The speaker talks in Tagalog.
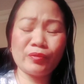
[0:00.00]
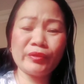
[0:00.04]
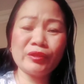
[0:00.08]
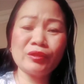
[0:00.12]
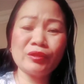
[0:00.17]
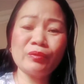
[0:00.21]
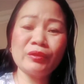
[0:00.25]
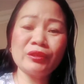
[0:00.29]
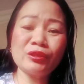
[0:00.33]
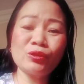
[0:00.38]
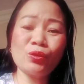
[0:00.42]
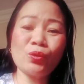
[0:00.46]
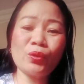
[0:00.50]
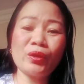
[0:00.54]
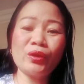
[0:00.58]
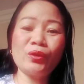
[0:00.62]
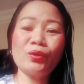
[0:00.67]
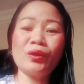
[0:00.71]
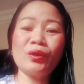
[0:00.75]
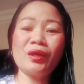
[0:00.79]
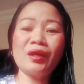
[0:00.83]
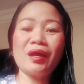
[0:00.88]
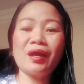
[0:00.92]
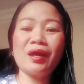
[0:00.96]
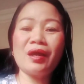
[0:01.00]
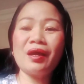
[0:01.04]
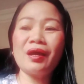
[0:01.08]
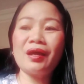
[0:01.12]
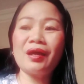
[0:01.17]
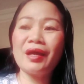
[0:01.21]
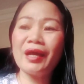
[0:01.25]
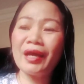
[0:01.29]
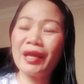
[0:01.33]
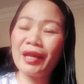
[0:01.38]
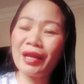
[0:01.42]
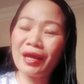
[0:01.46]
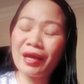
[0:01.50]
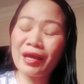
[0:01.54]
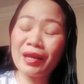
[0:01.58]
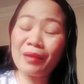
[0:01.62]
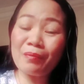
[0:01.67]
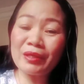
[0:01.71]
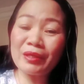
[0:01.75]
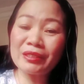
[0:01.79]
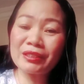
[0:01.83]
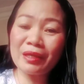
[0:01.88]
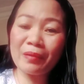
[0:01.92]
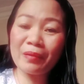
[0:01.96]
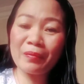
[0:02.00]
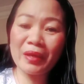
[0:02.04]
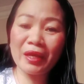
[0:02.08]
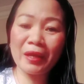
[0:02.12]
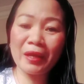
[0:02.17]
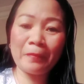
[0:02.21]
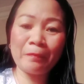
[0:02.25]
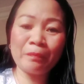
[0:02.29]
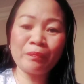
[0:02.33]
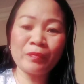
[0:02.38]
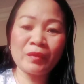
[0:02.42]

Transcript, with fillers: Mas mas okay yung nakakalakalabas kami.